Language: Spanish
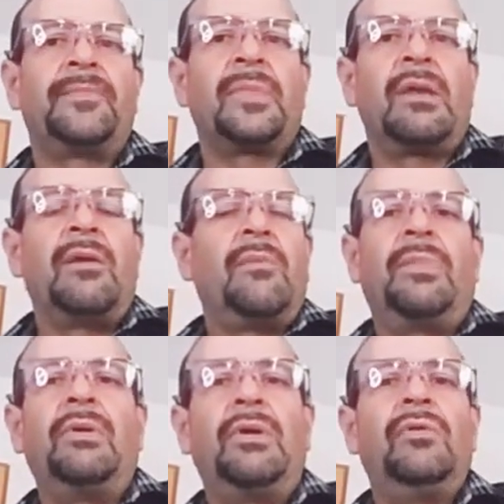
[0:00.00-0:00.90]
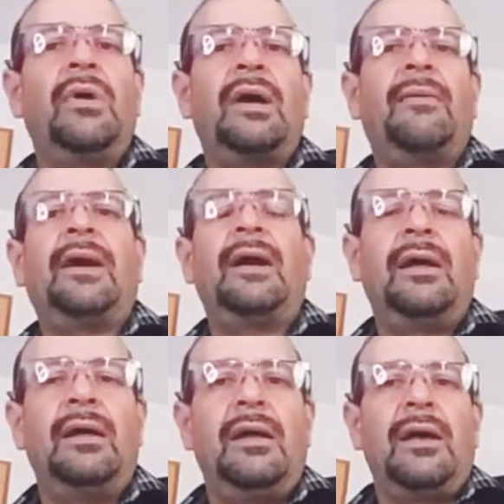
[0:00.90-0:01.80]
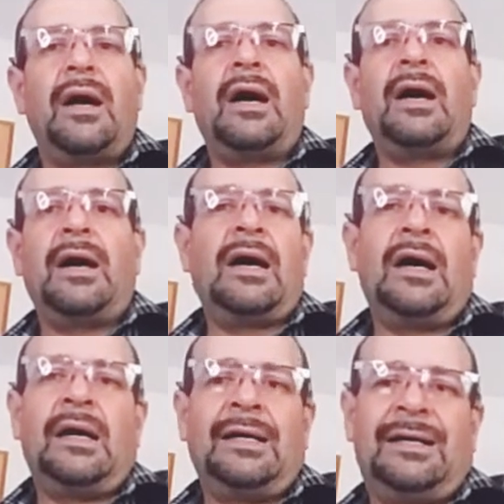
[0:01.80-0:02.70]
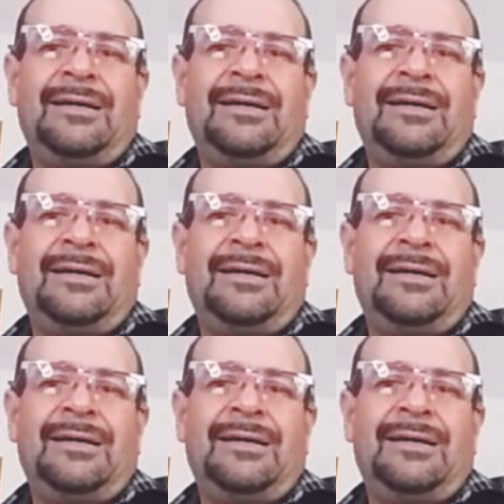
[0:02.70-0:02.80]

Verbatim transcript: pero Él nunca va a,